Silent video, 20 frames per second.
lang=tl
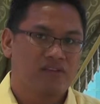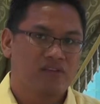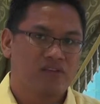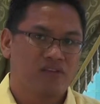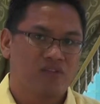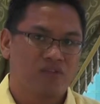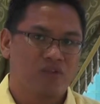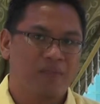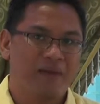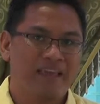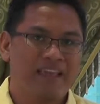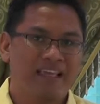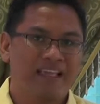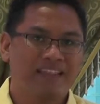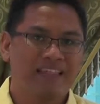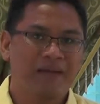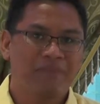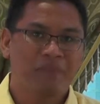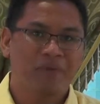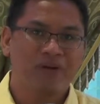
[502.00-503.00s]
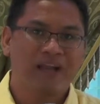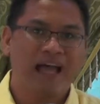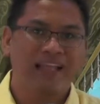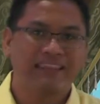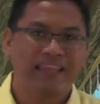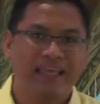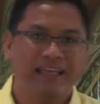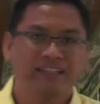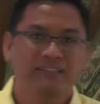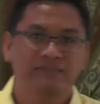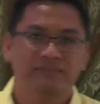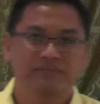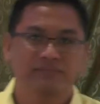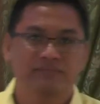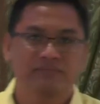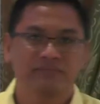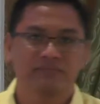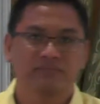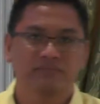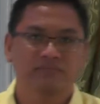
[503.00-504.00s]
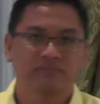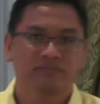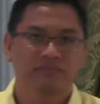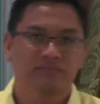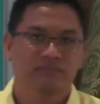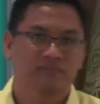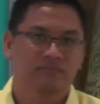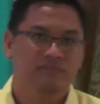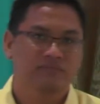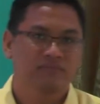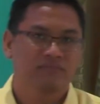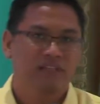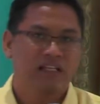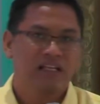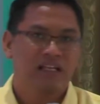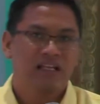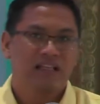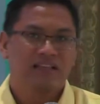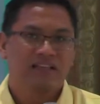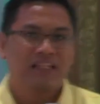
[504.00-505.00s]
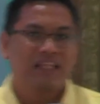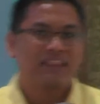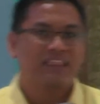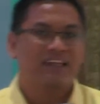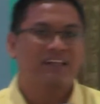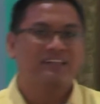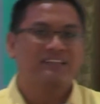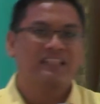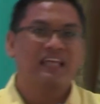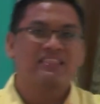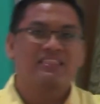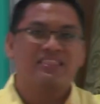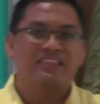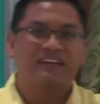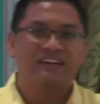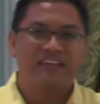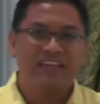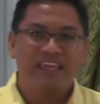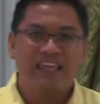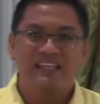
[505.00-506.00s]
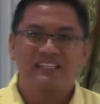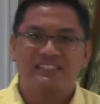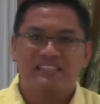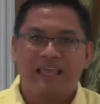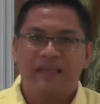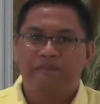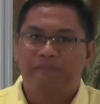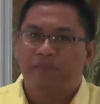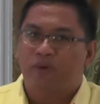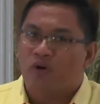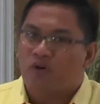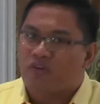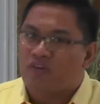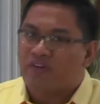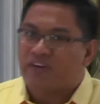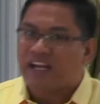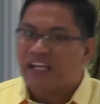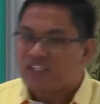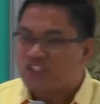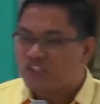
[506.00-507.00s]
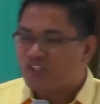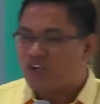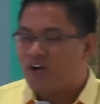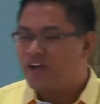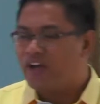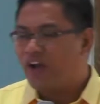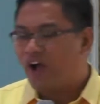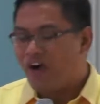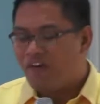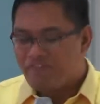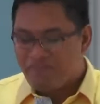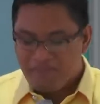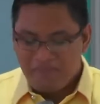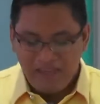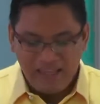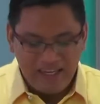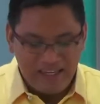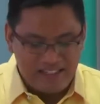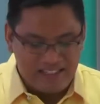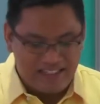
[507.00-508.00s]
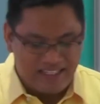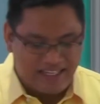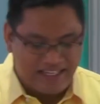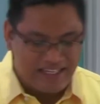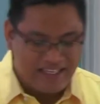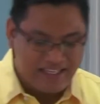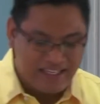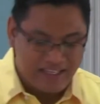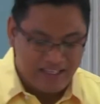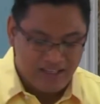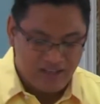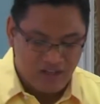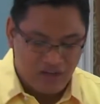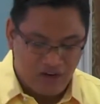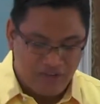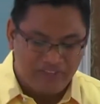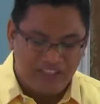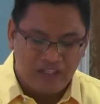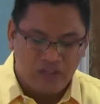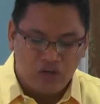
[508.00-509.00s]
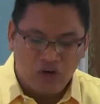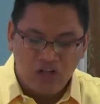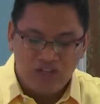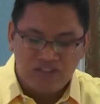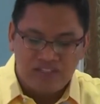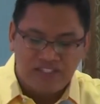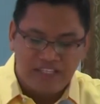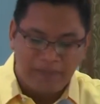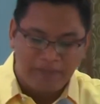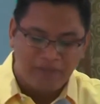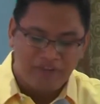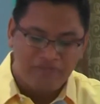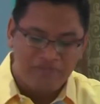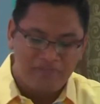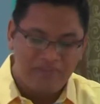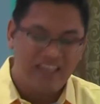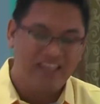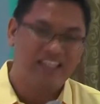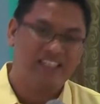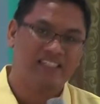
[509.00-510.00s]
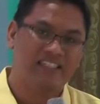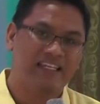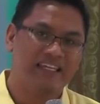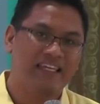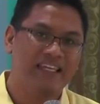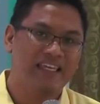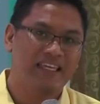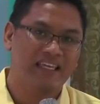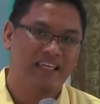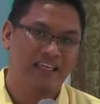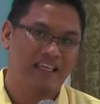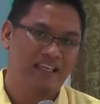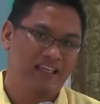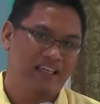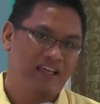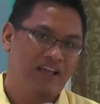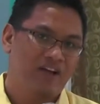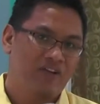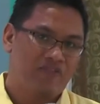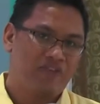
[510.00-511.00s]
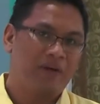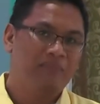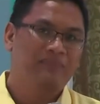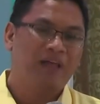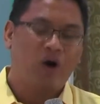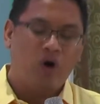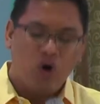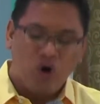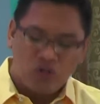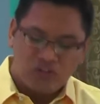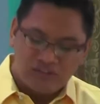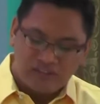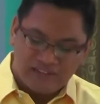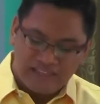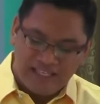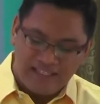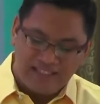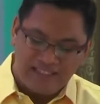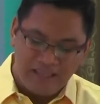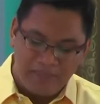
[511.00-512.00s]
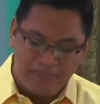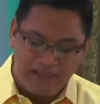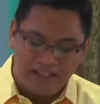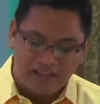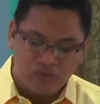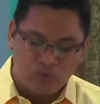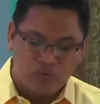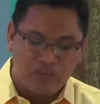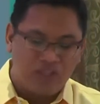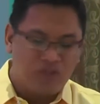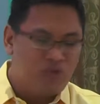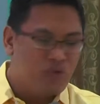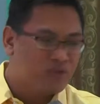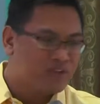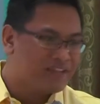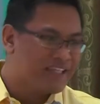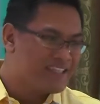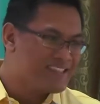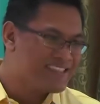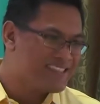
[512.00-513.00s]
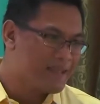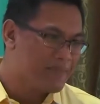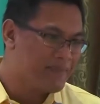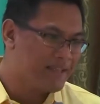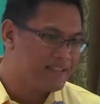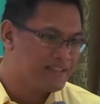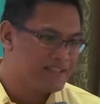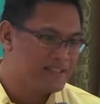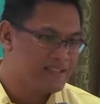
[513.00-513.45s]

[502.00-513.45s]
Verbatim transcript: So makikita po natin na there, that there is a progression of ministry, of the concept of ministry, from the Old Testament to the New Testament.